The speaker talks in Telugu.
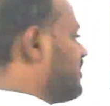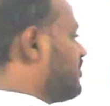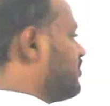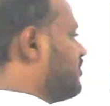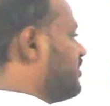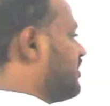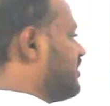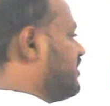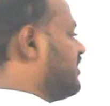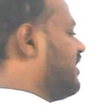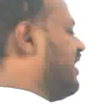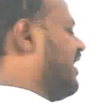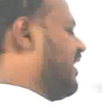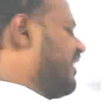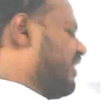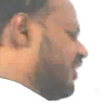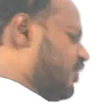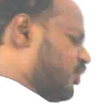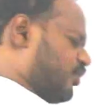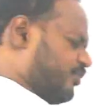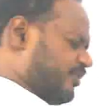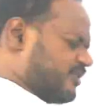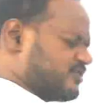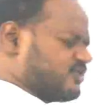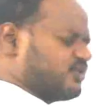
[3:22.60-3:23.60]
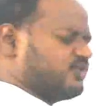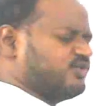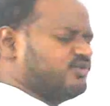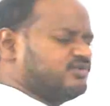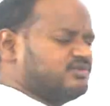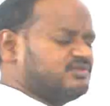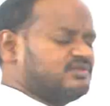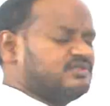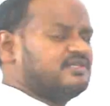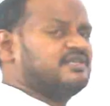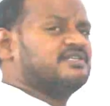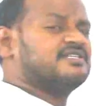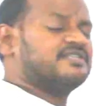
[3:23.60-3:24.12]
అనుకుంటా హండ్రెడ్ రూపీస్ వద్దు
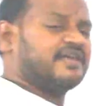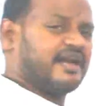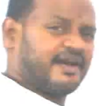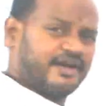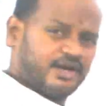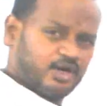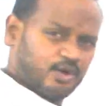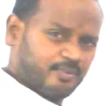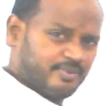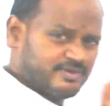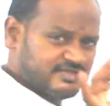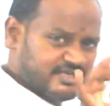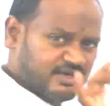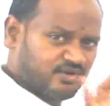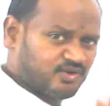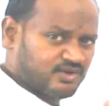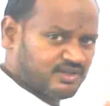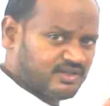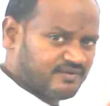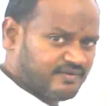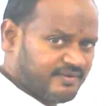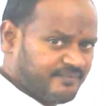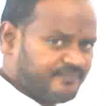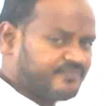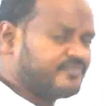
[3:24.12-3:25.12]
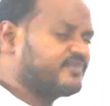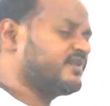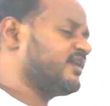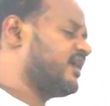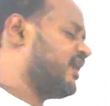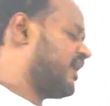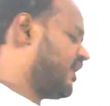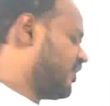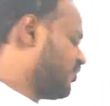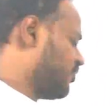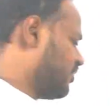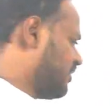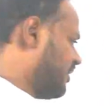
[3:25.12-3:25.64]
ఫైవ్ హండ్రెడ్ రూపీస్ అనుకుందాం
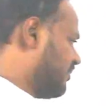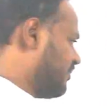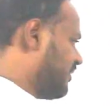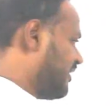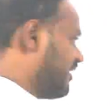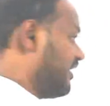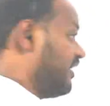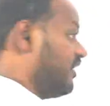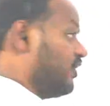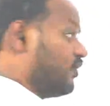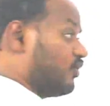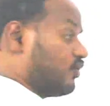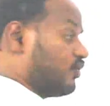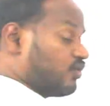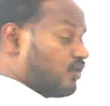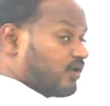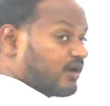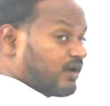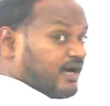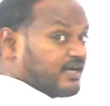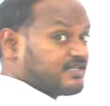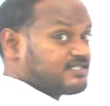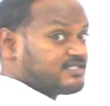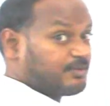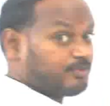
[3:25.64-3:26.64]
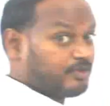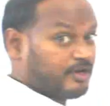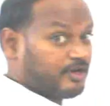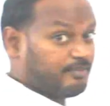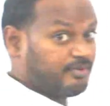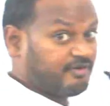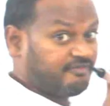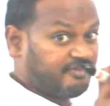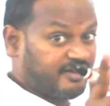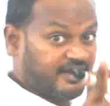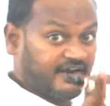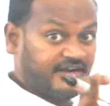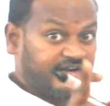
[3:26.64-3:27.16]
అనుకుందాంలే ఇంకో కాన్సెప్ట్
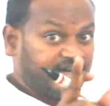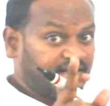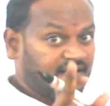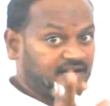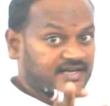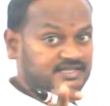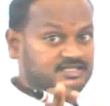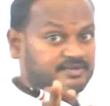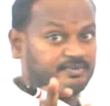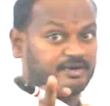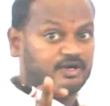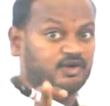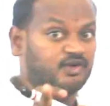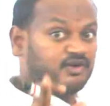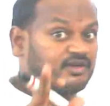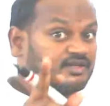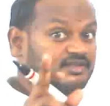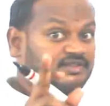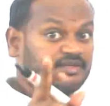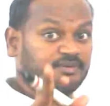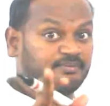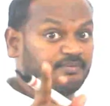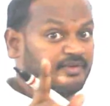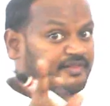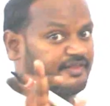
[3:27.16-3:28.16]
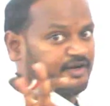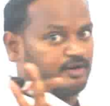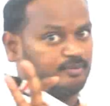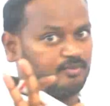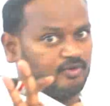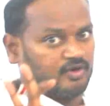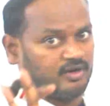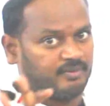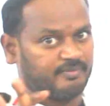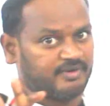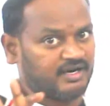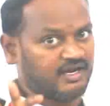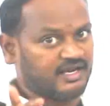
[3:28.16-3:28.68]
చెప్పా వెరైటీ కాన్సెప్ట్ ఎట్లుంటే దిమ్మ
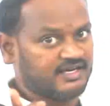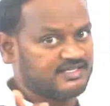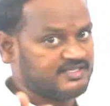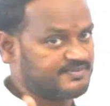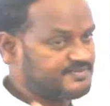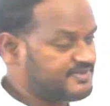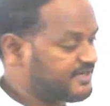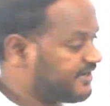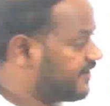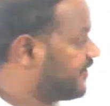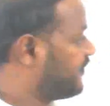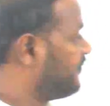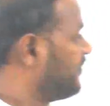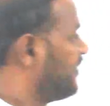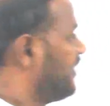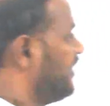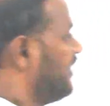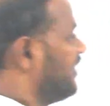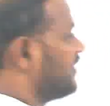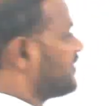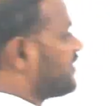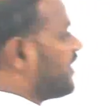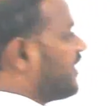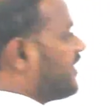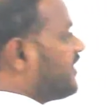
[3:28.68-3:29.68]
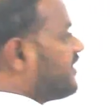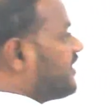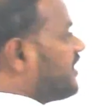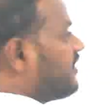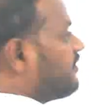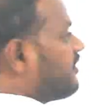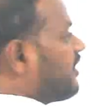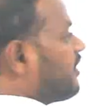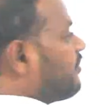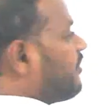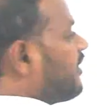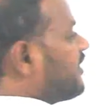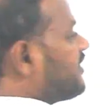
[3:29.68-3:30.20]
తిరిగిపోవాలి మన కాన్సెప్ట్స్ అండి థర్టీ త్రీ
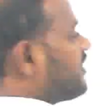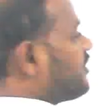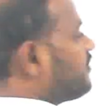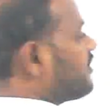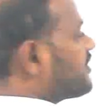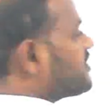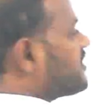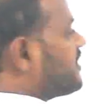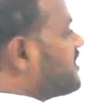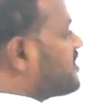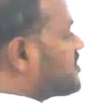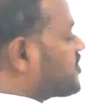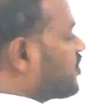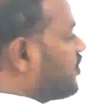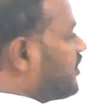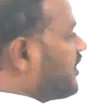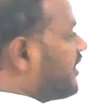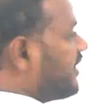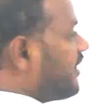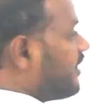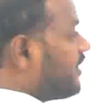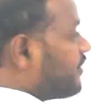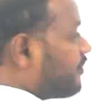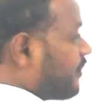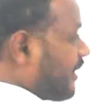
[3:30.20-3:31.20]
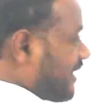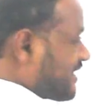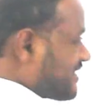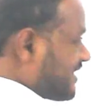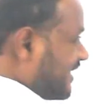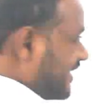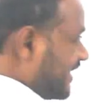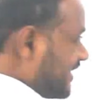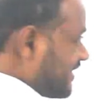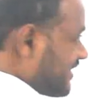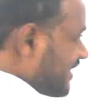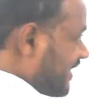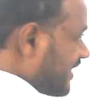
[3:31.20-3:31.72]
వన్ బై త్రీ పర్సెంట్ డిస్కౌంట్ అంటే ఇది
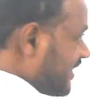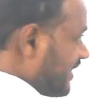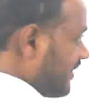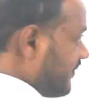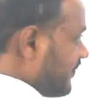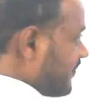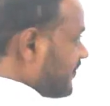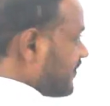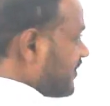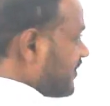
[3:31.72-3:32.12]
పర్సంటేజే కదా